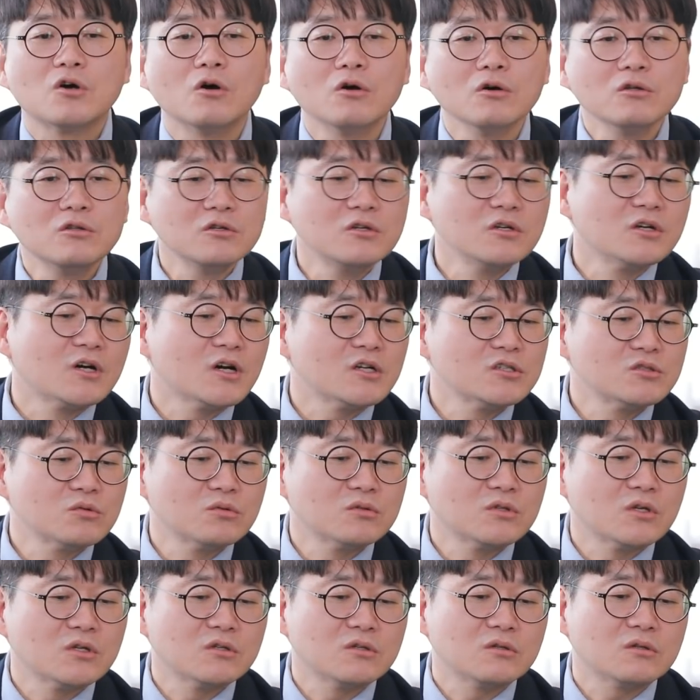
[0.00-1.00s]
저희들이
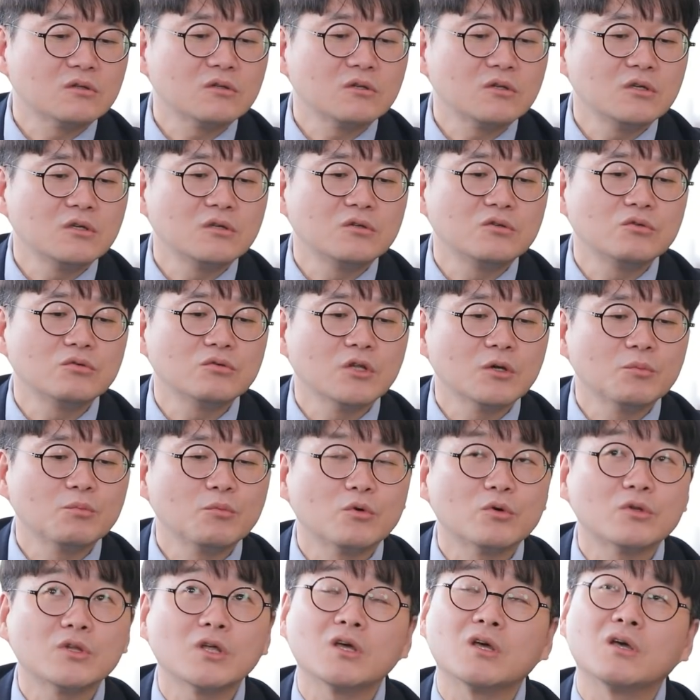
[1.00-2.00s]
가지고 다니는 이
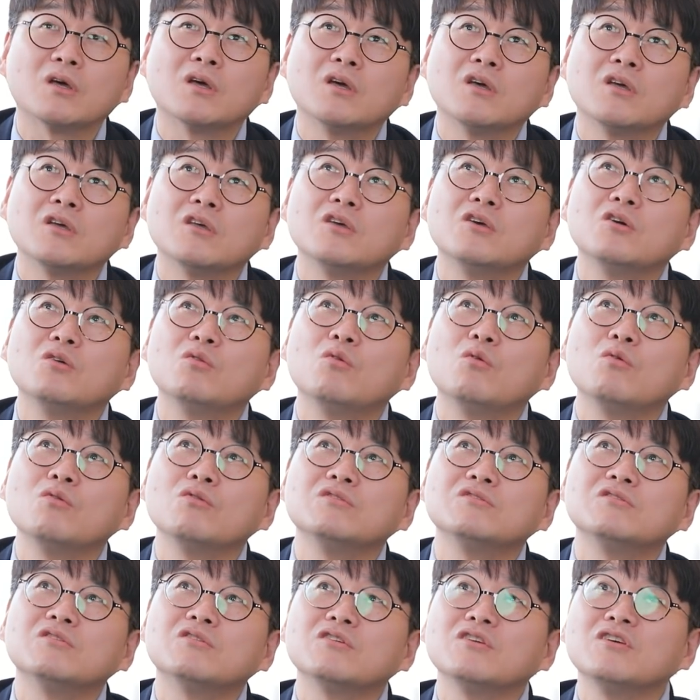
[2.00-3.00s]
휴대폰에
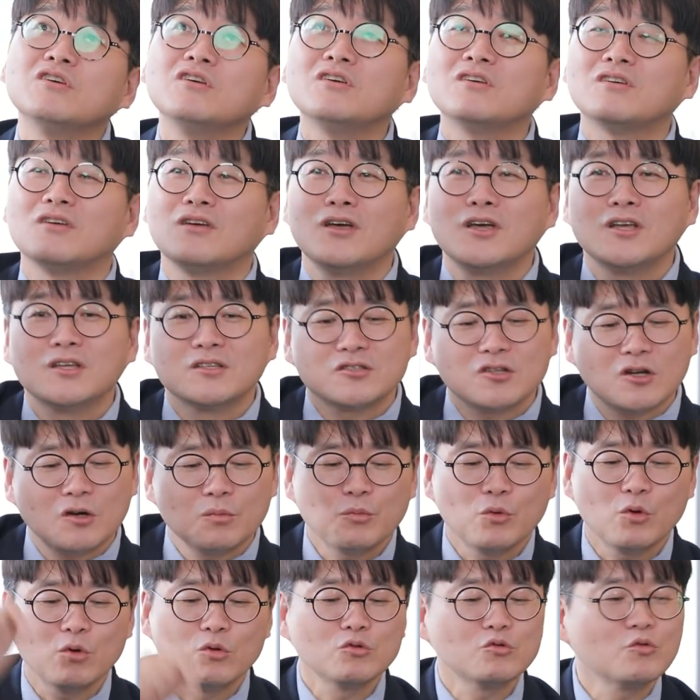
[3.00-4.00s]
인공위성이
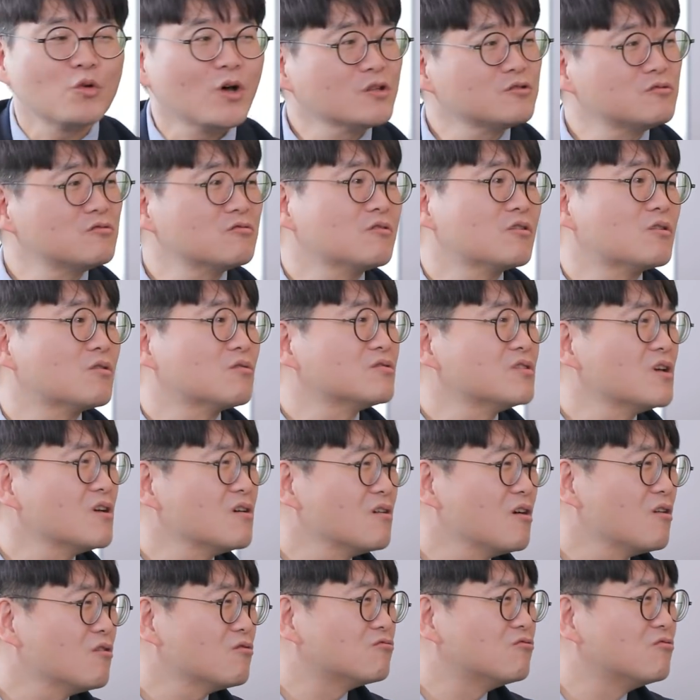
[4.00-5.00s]
좌표를 쏘아줄 거라고
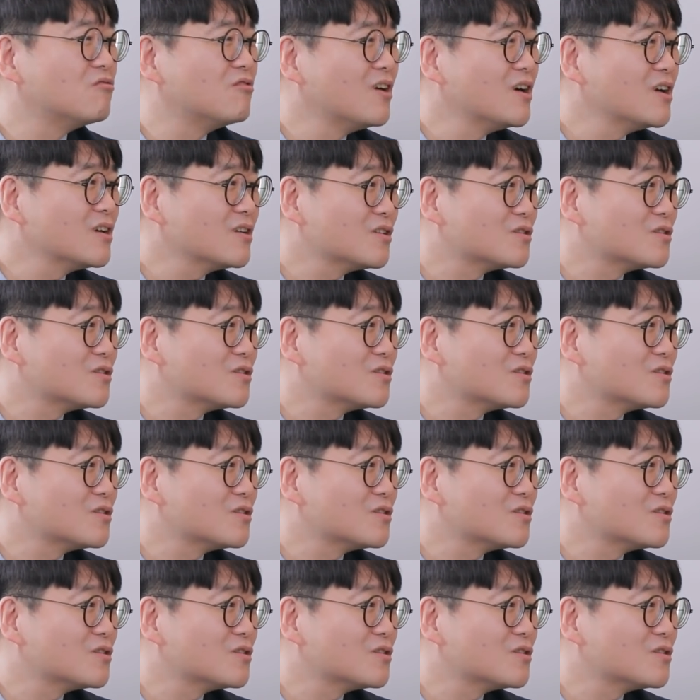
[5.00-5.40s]
생각을 누가